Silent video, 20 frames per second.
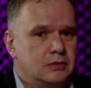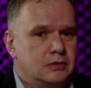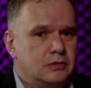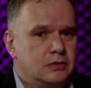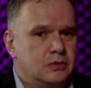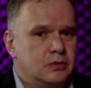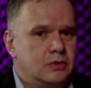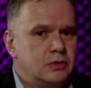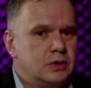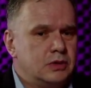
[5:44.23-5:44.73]

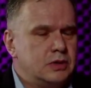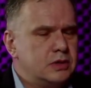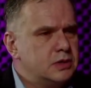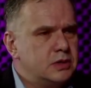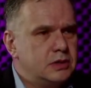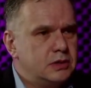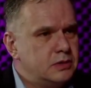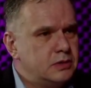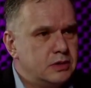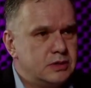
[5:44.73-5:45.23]
он это
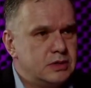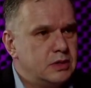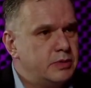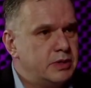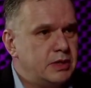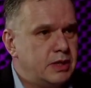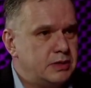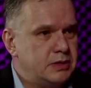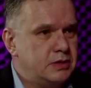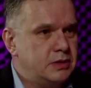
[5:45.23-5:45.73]
делает не за
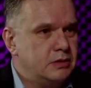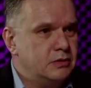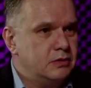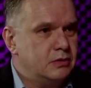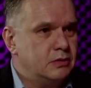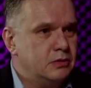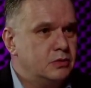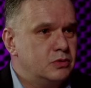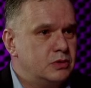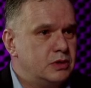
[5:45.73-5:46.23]
боязнь
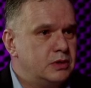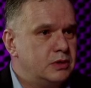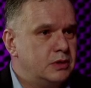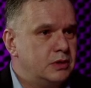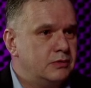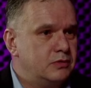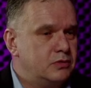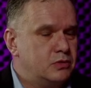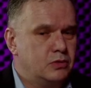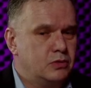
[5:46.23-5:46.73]
он
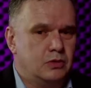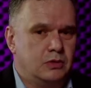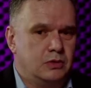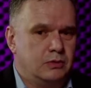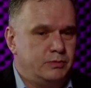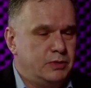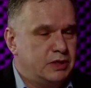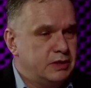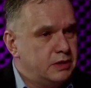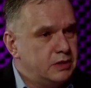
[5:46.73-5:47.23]
делает
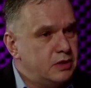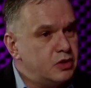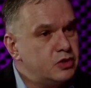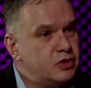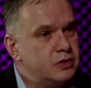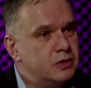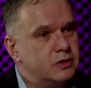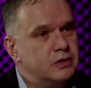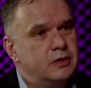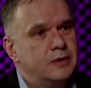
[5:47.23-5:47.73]
все
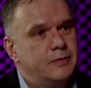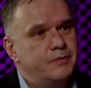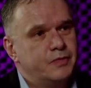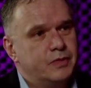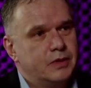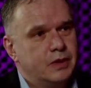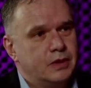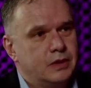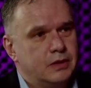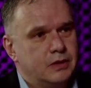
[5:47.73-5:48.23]
методично,
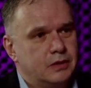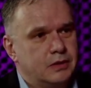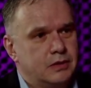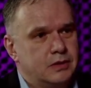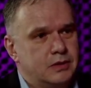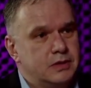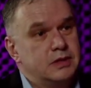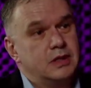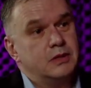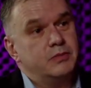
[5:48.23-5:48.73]

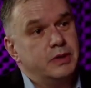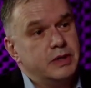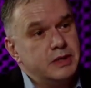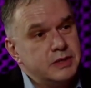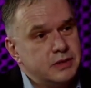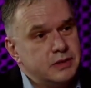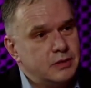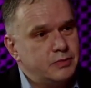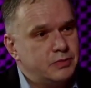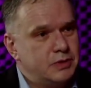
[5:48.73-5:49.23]

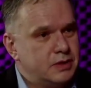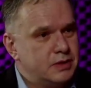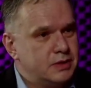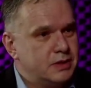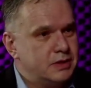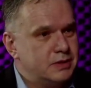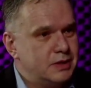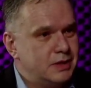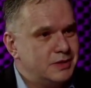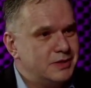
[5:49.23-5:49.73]
степ-бай-степ, э, так
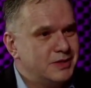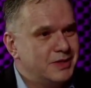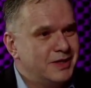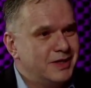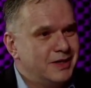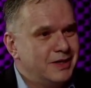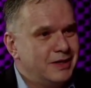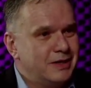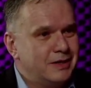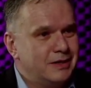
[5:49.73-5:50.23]
сказать,
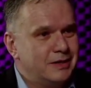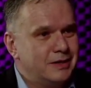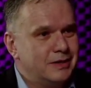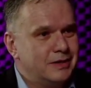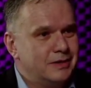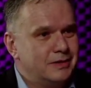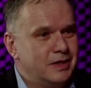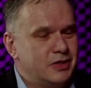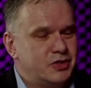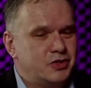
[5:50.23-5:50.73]

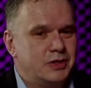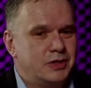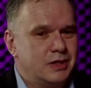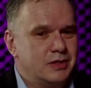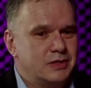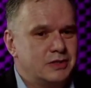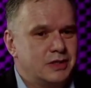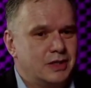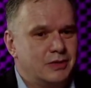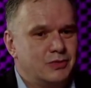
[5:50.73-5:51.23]
э,
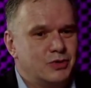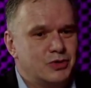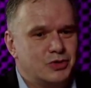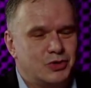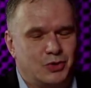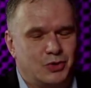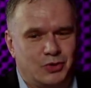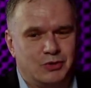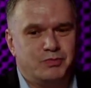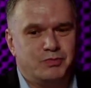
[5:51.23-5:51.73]
начиная с того,
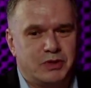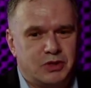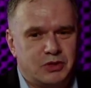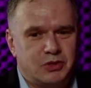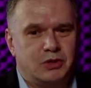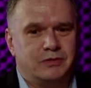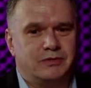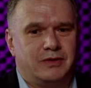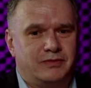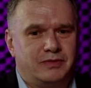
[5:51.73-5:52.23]
что он
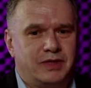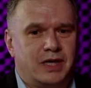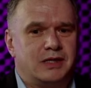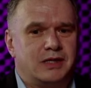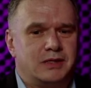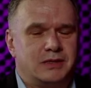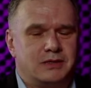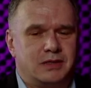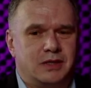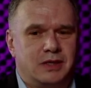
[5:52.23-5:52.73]
пришел во
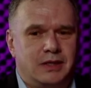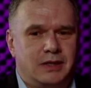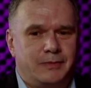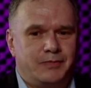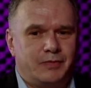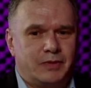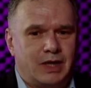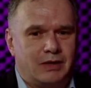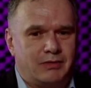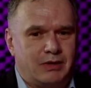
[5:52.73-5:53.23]
власть,
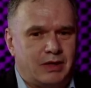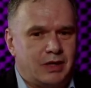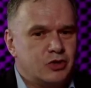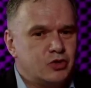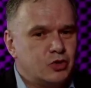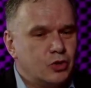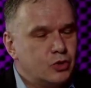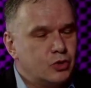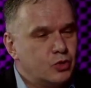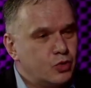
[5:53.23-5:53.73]

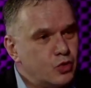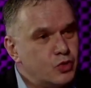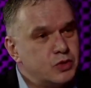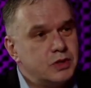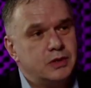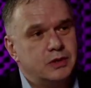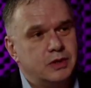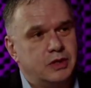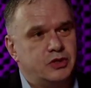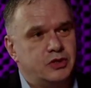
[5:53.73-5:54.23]
говоря, что
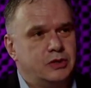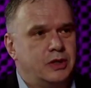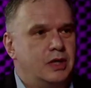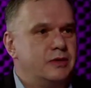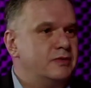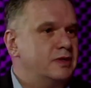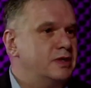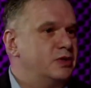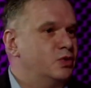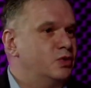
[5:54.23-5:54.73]
Грузия
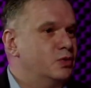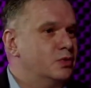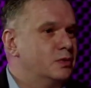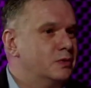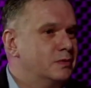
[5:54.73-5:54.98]
начала войну.